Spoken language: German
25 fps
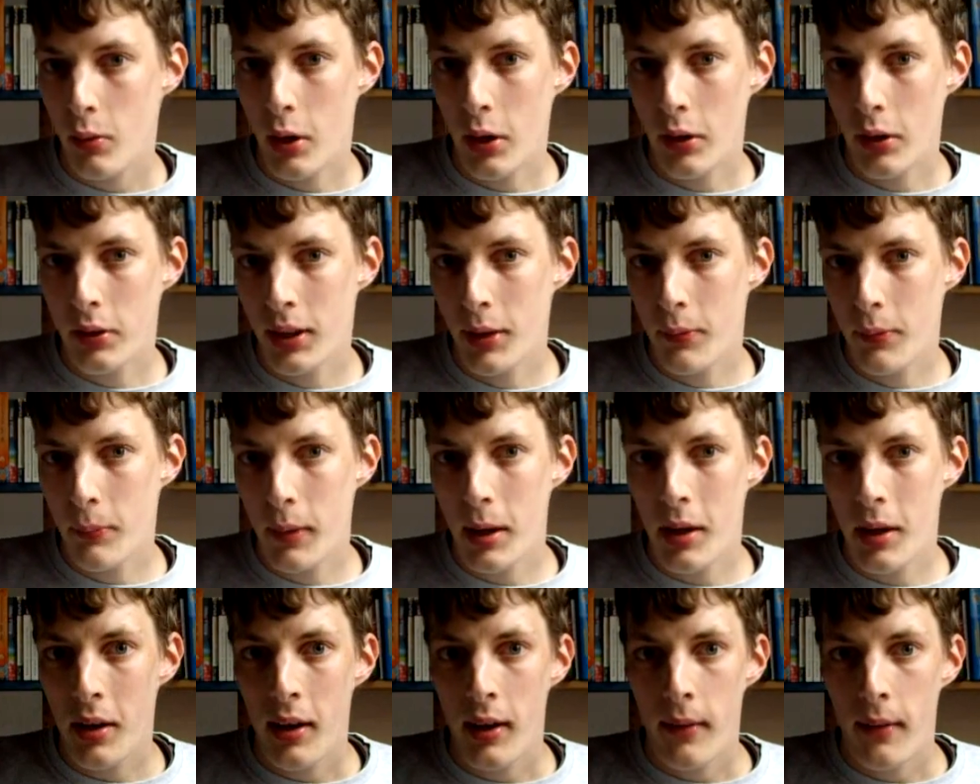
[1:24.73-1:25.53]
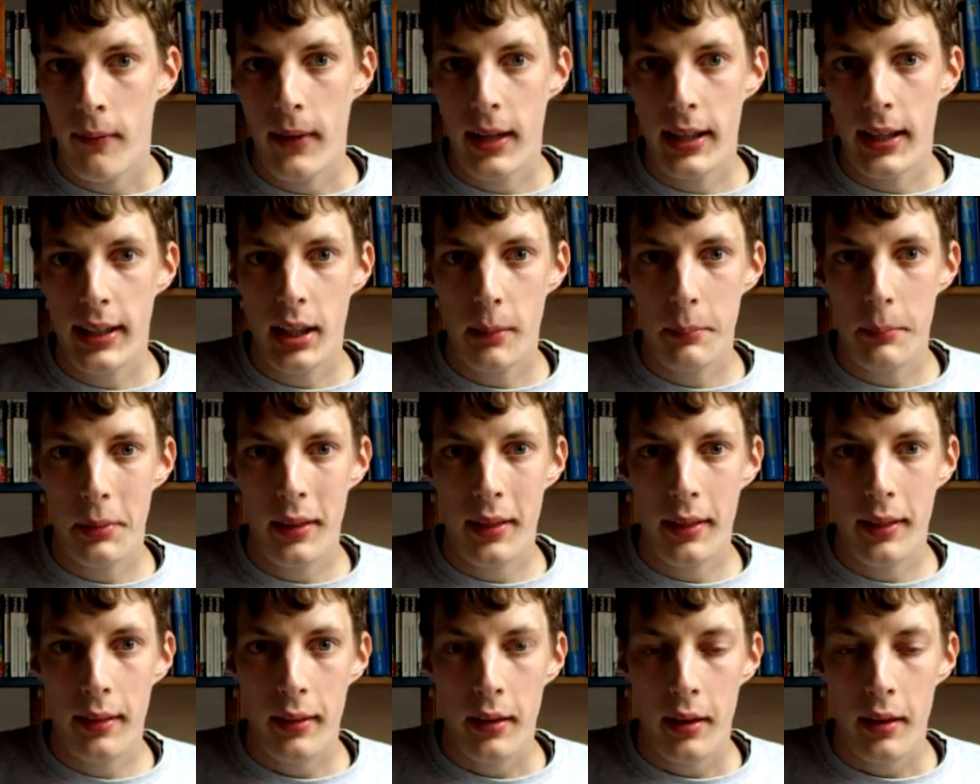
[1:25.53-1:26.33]
so, auch diesmal, weil ich habe
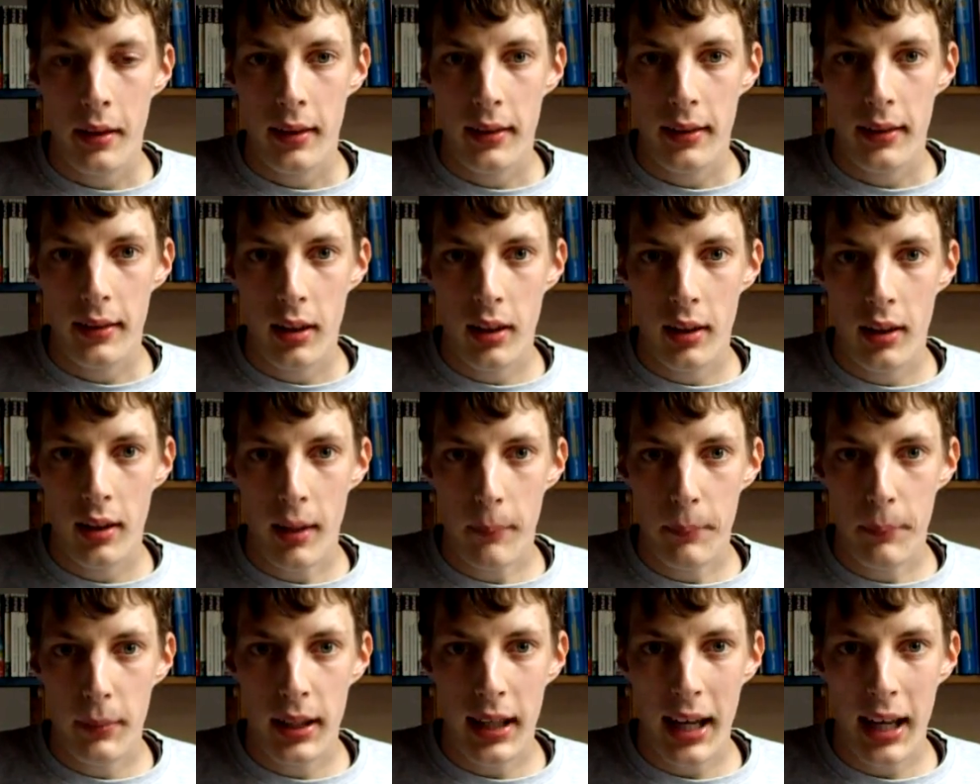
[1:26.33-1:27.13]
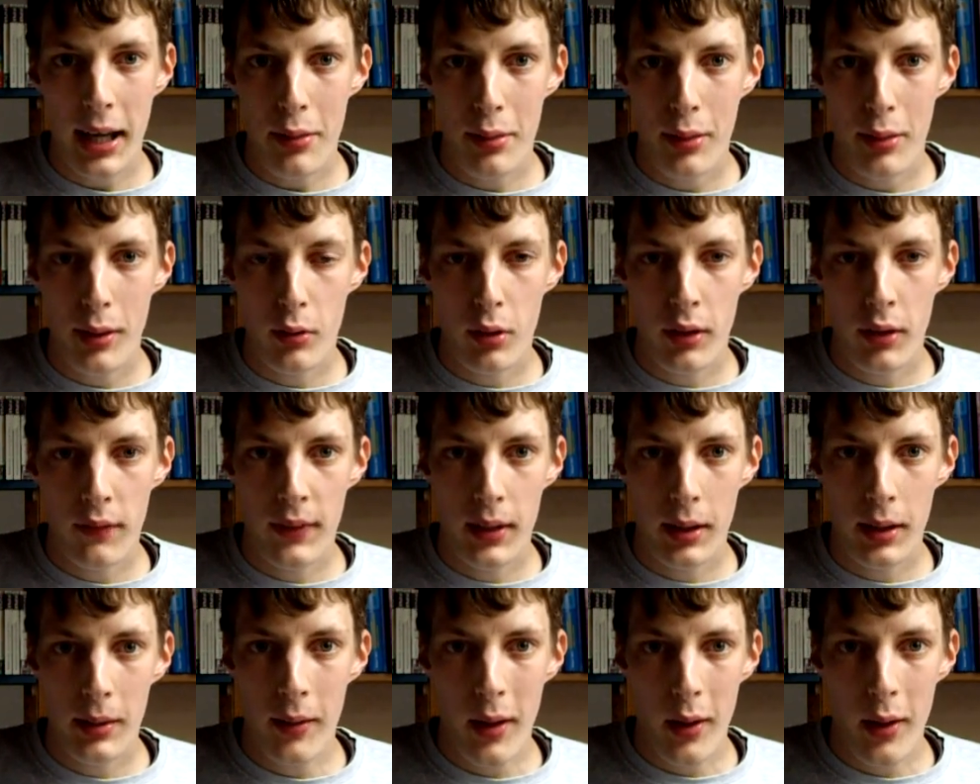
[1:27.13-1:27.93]
jetzt knapp 30 oder
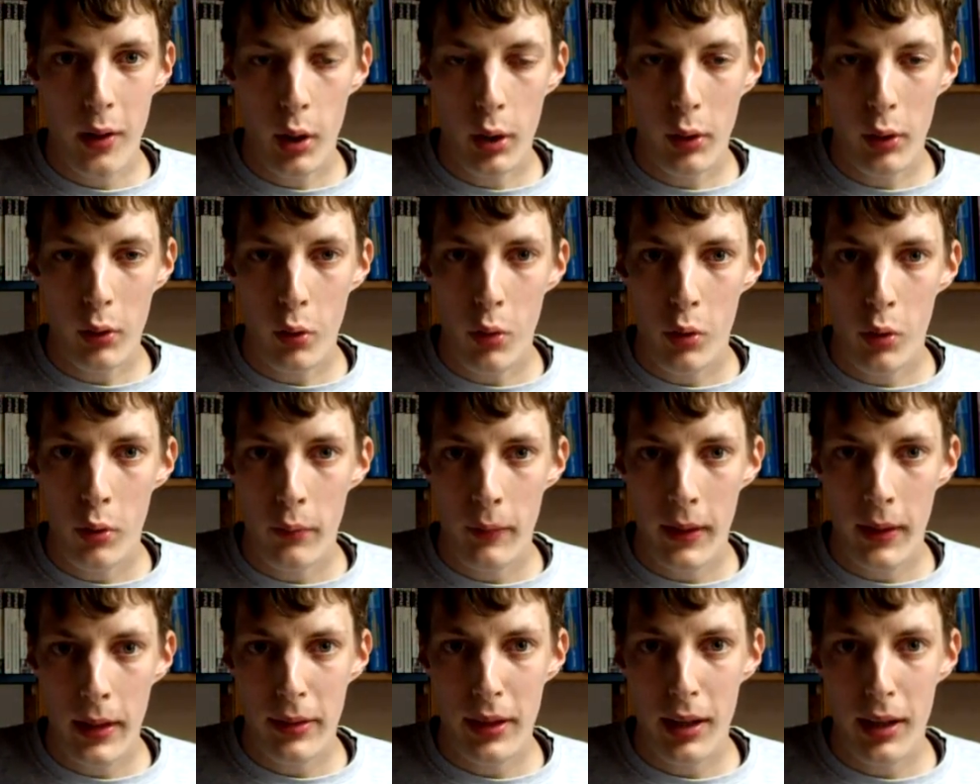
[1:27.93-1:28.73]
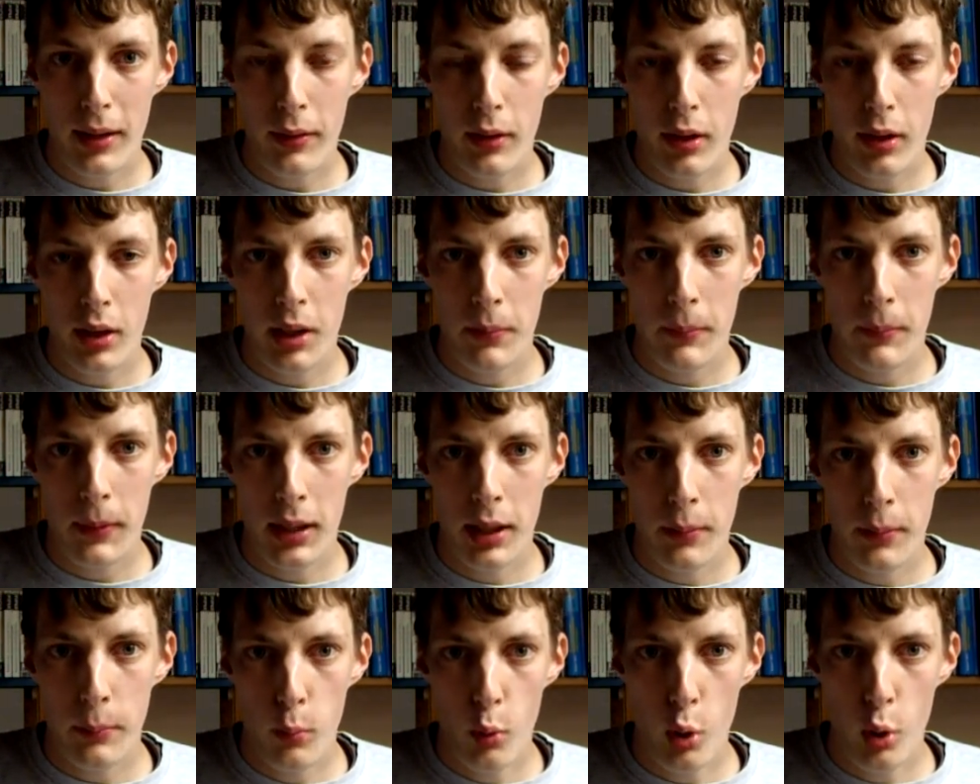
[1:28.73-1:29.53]
40 Euro, weiß ich jetzt gar nicht mehr, in
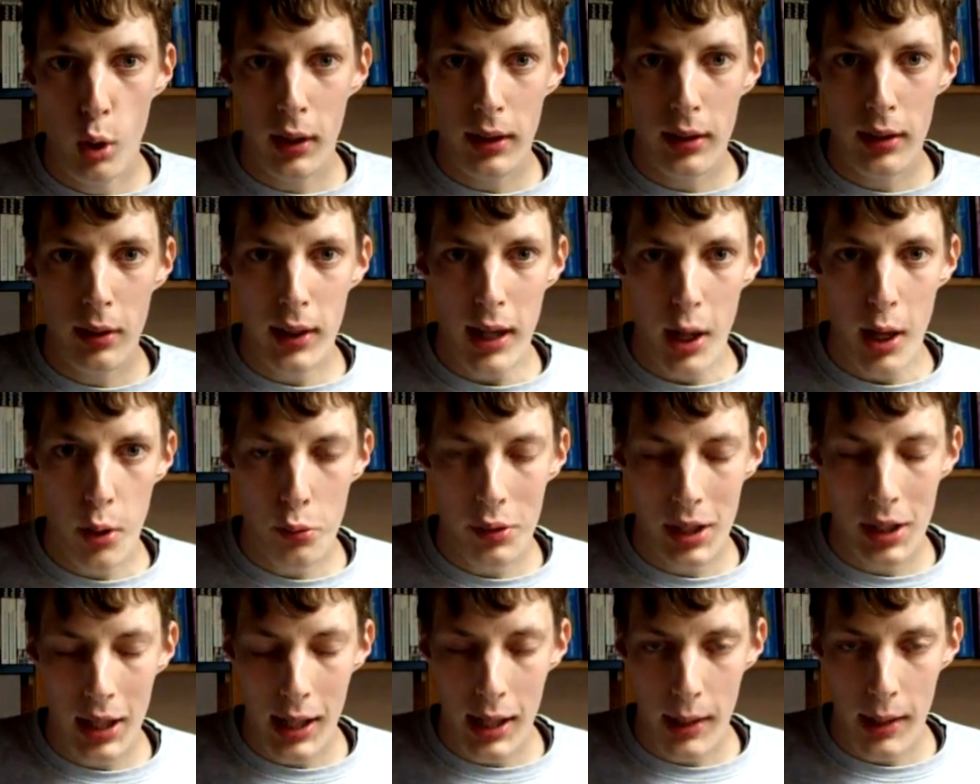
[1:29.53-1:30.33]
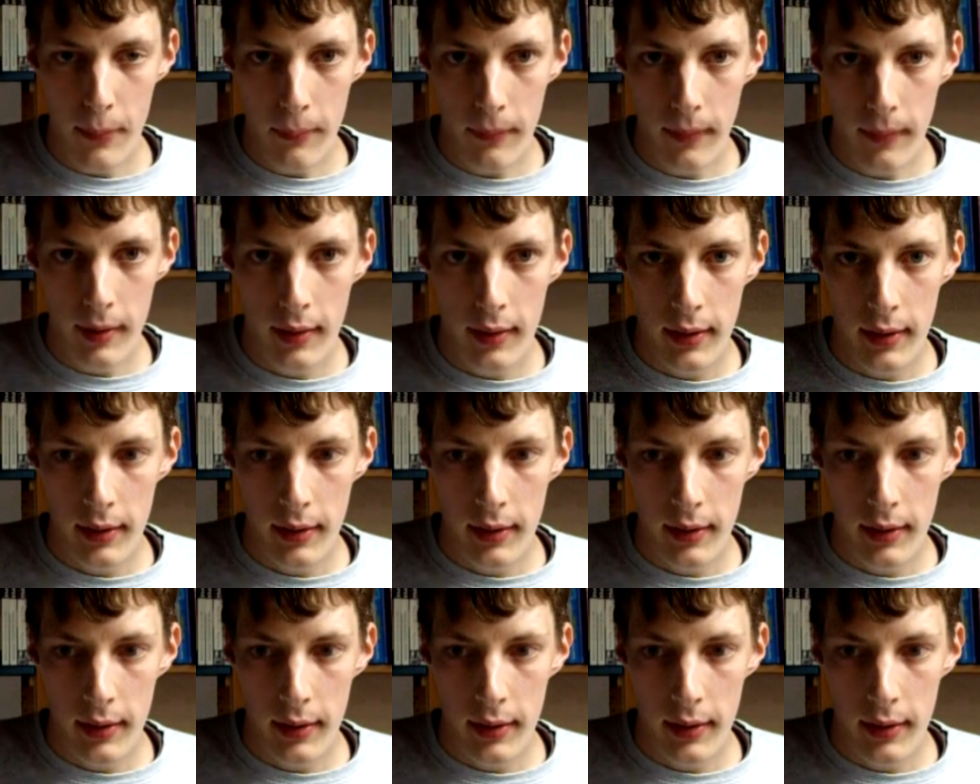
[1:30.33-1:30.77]
der Buchhandlung ausgegeben.